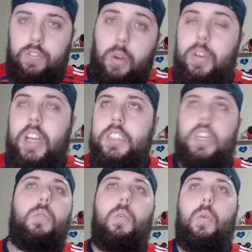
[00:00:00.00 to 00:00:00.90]
não ia
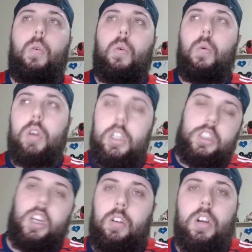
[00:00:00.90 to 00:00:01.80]
ser o, o
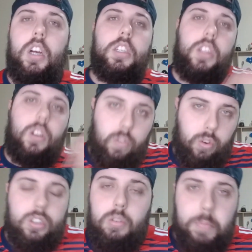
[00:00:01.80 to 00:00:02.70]
Cristiano se não
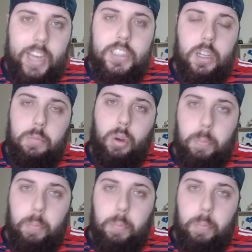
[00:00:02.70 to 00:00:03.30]
fosse o Messi, na minha